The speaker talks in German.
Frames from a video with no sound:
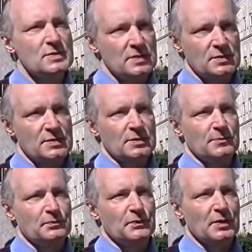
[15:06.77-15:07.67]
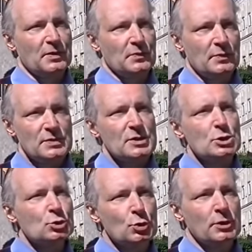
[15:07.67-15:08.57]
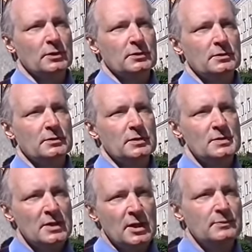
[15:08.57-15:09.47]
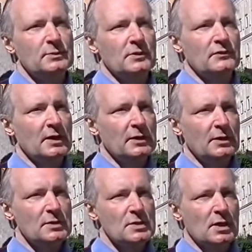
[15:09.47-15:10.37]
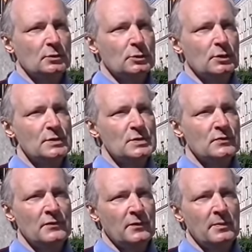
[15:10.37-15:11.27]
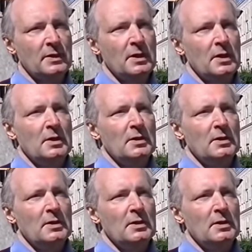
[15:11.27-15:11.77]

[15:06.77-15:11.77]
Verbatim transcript: Sätze man zerstückelt das lebende Werk eines Autors, wie wenn man,